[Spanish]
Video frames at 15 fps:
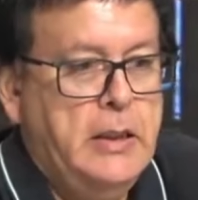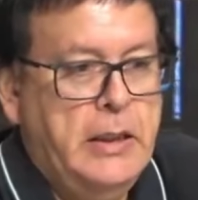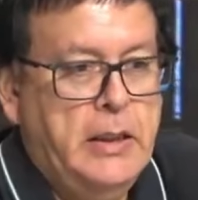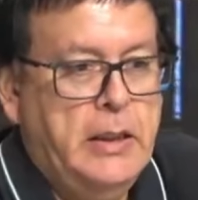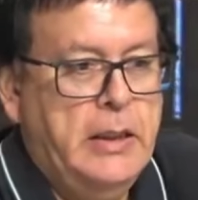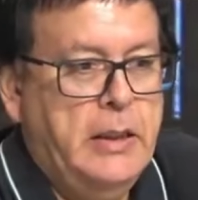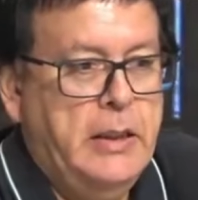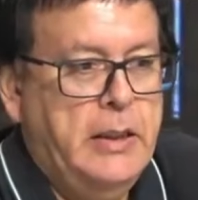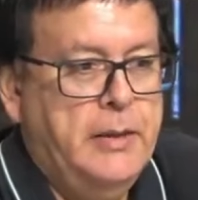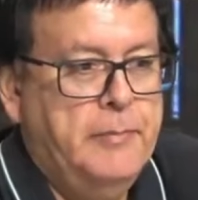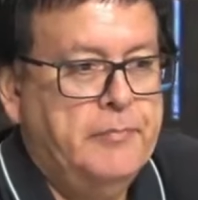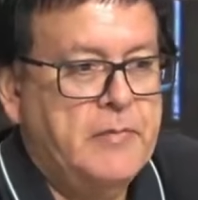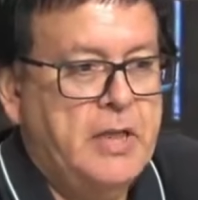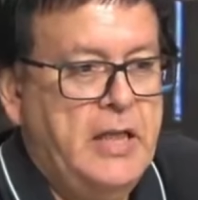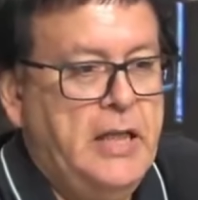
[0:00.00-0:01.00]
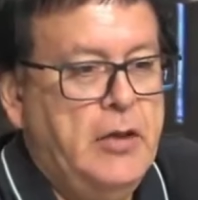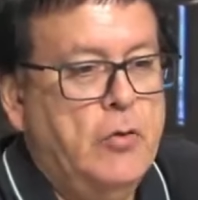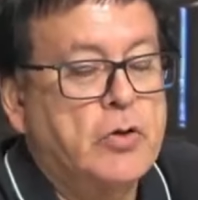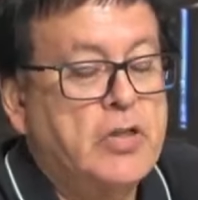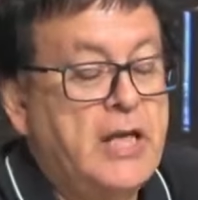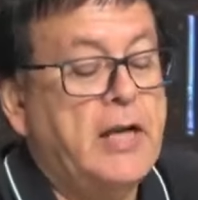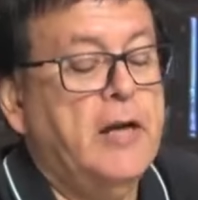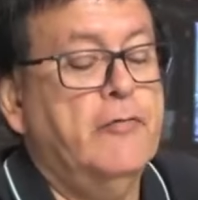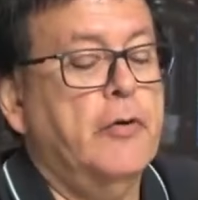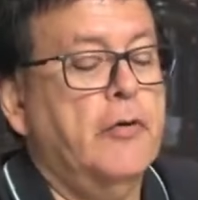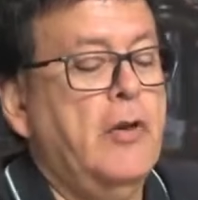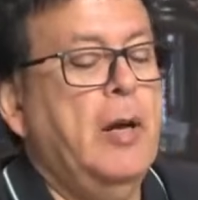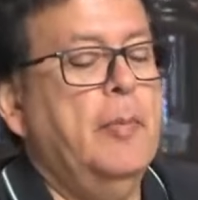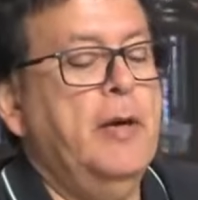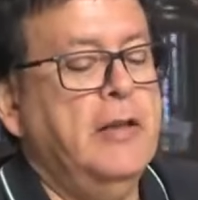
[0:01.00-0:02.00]
Y, no se ha
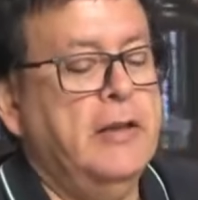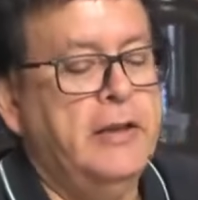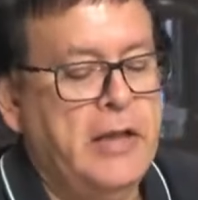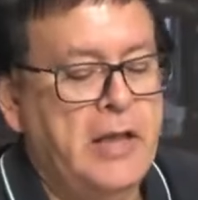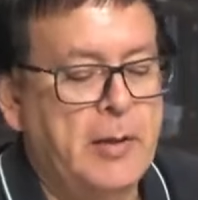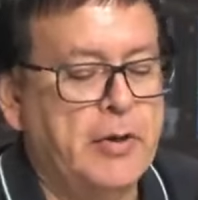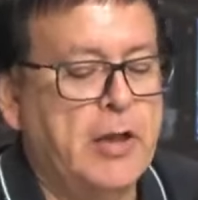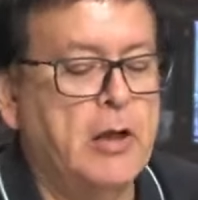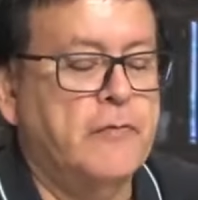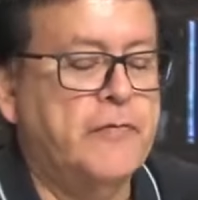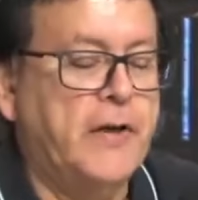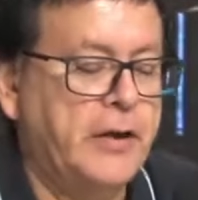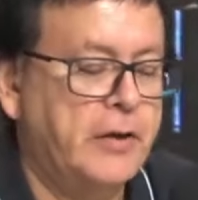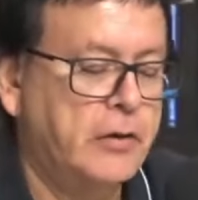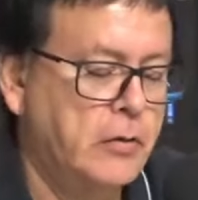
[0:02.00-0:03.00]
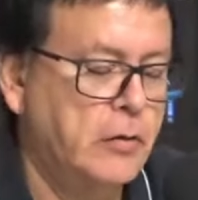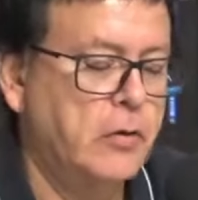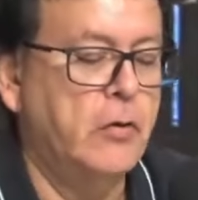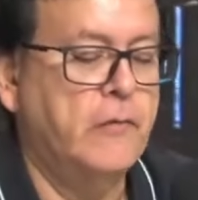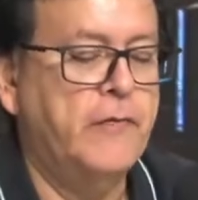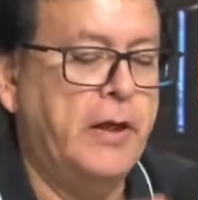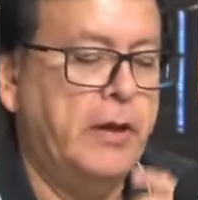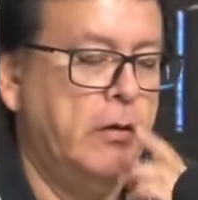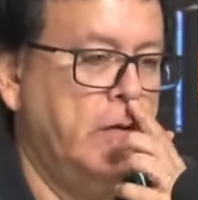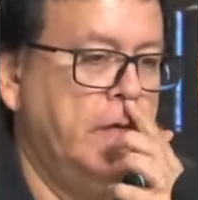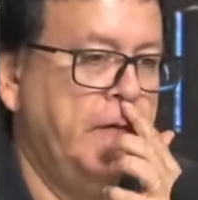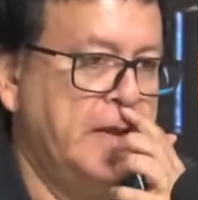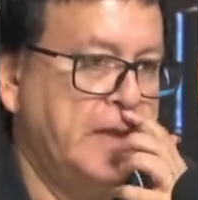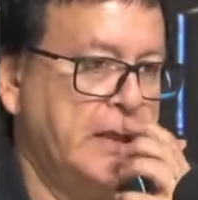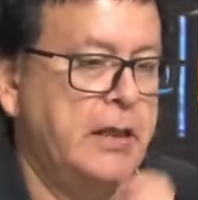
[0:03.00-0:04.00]
reforzado la plantilla porque nos falló,
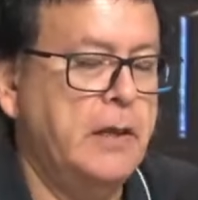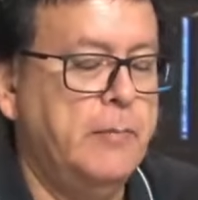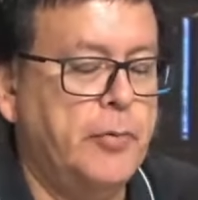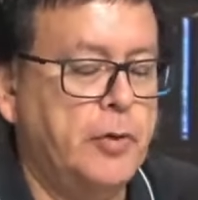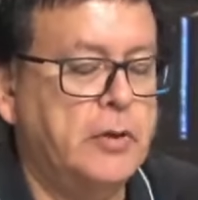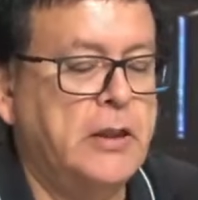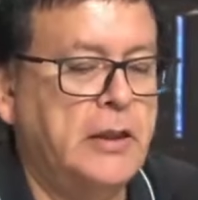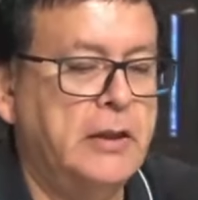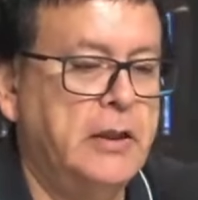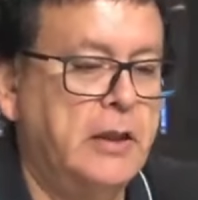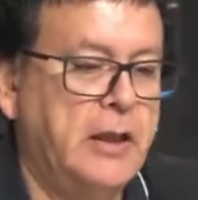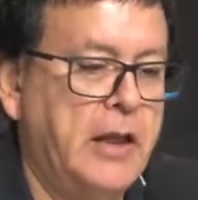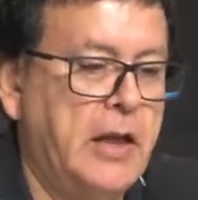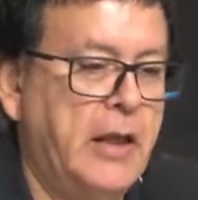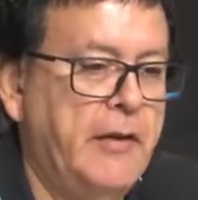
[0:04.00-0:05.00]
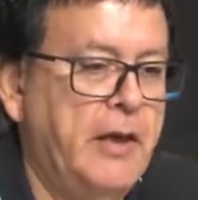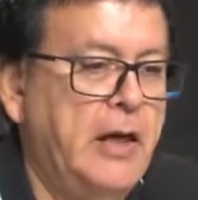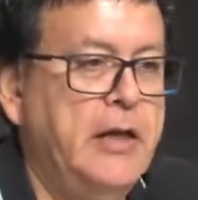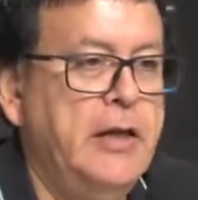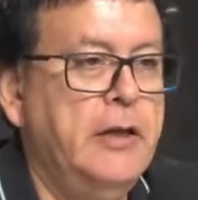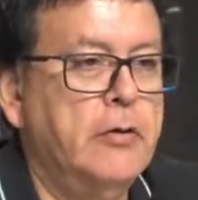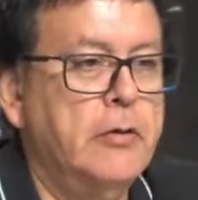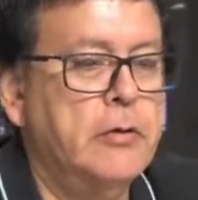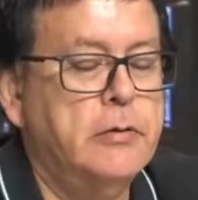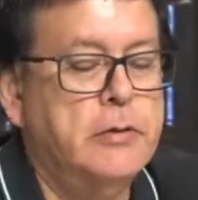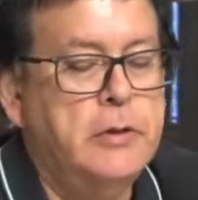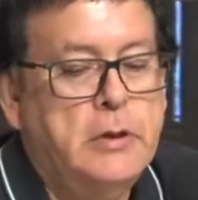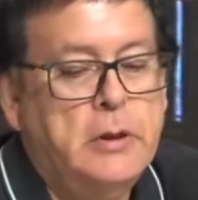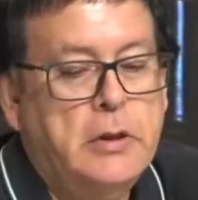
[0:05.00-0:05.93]
el fichaje importante que era de Lenny Lloro